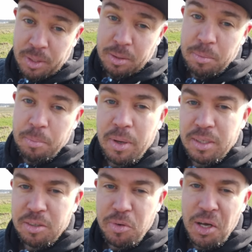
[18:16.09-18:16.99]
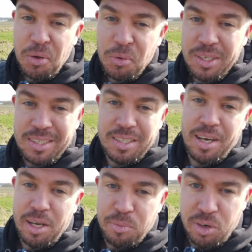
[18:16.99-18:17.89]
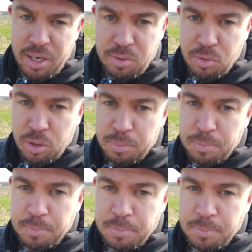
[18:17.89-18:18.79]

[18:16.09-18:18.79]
Ne? Manche verrauchen das innerhalb von einer Woche.